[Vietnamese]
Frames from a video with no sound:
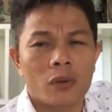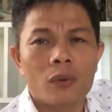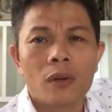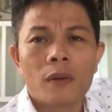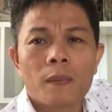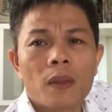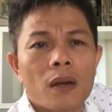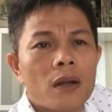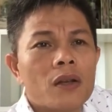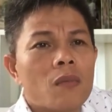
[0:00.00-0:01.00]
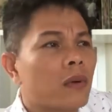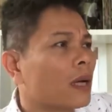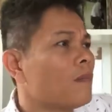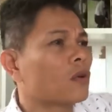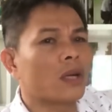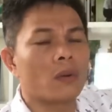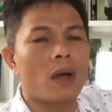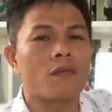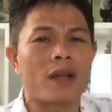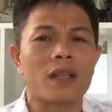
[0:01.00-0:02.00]
triệu thì nó dùng cái một triệu
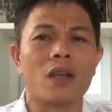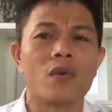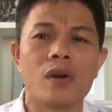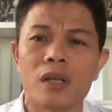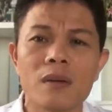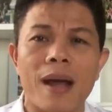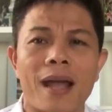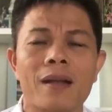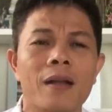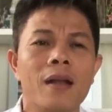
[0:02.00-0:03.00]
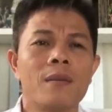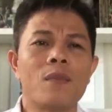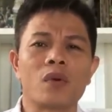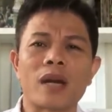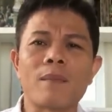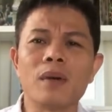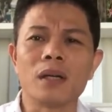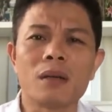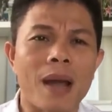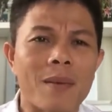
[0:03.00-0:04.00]
đó và nhiều người như bạn 100
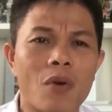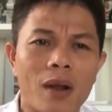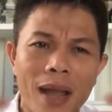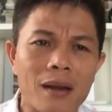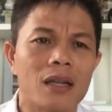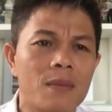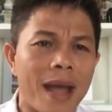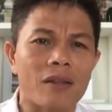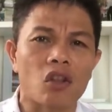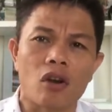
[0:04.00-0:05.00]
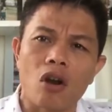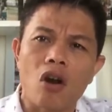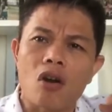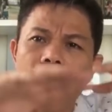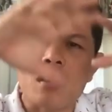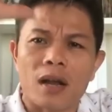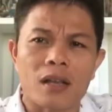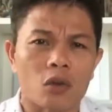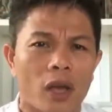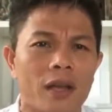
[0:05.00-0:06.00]
người như bạn 1 ngàn người như bạn thì nó có rất là
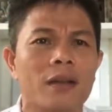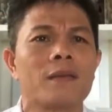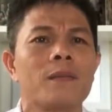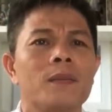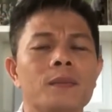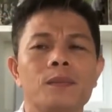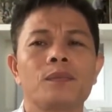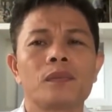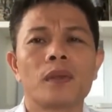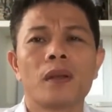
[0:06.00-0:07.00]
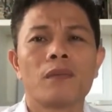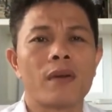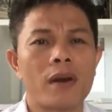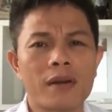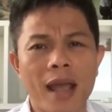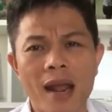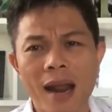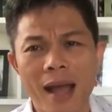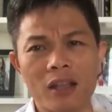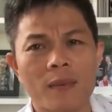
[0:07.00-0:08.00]
nhiều tiền và nó trả
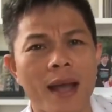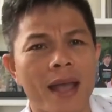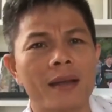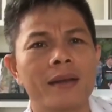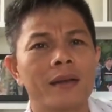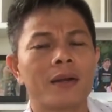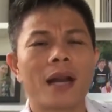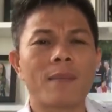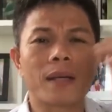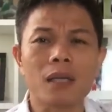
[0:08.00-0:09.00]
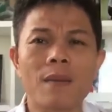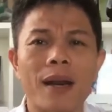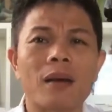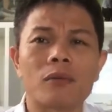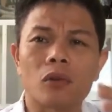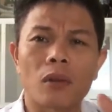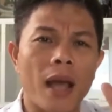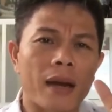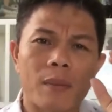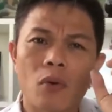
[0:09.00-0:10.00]
lại cho bạn nó làm bằng chứng cho bạn là
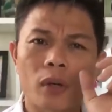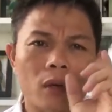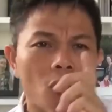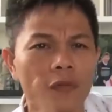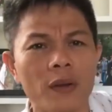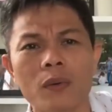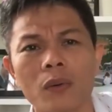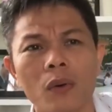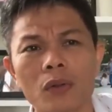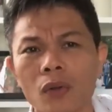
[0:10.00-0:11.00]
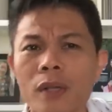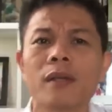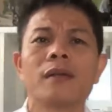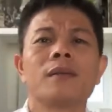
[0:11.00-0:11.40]
anh à, đã mua cái cổ phiếu của tôi